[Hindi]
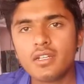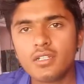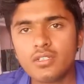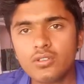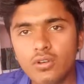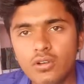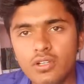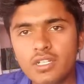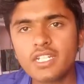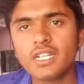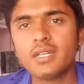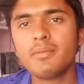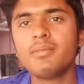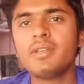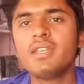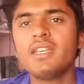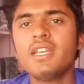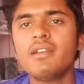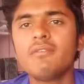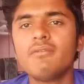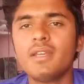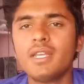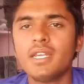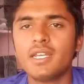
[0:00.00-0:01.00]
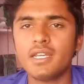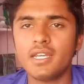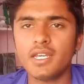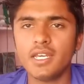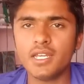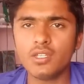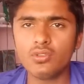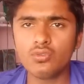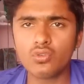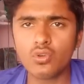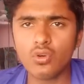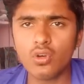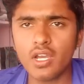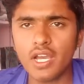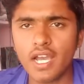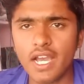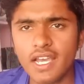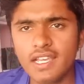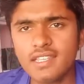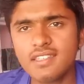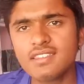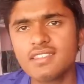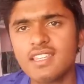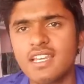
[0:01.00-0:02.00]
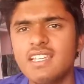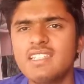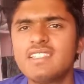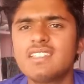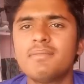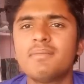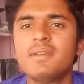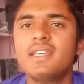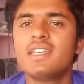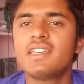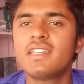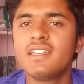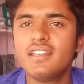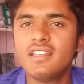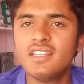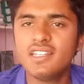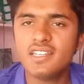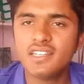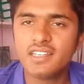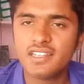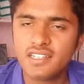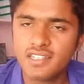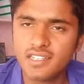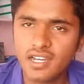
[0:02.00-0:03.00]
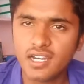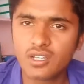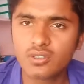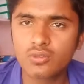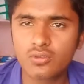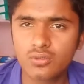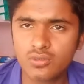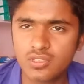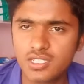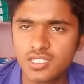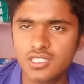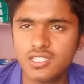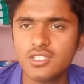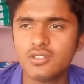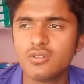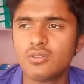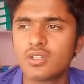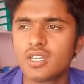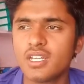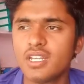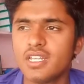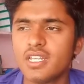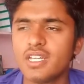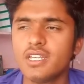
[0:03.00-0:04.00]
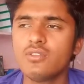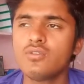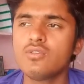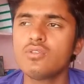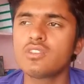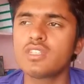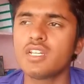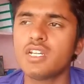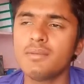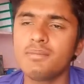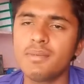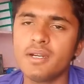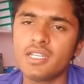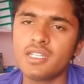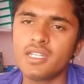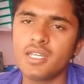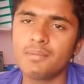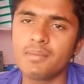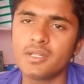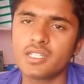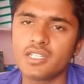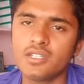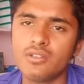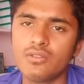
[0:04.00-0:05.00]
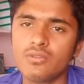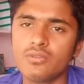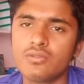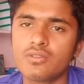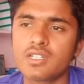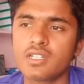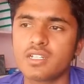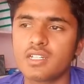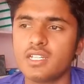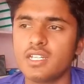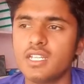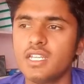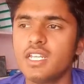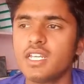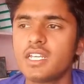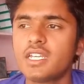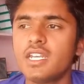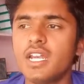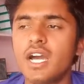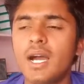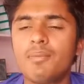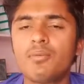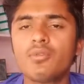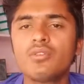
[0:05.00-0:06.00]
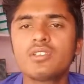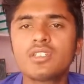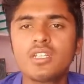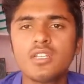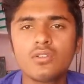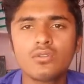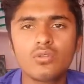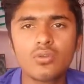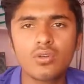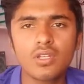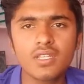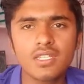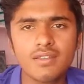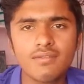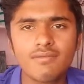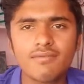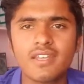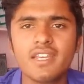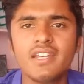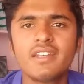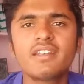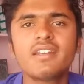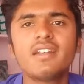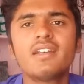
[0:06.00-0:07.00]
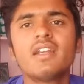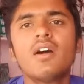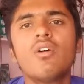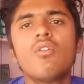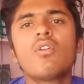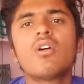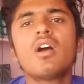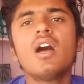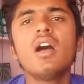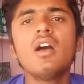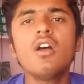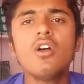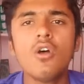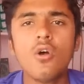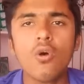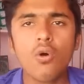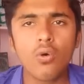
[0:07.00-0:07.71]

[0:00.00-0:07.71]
जो टर्मिनेट वेन है जो अस्थायी समय के लिए है कुछ ही दिनों के लिए है जो थर्ड पार्टी एप्लीकेशन यूज कर रहे हैं लेकिन आपको इसके लिए थोड़ा सा वेट करना होगा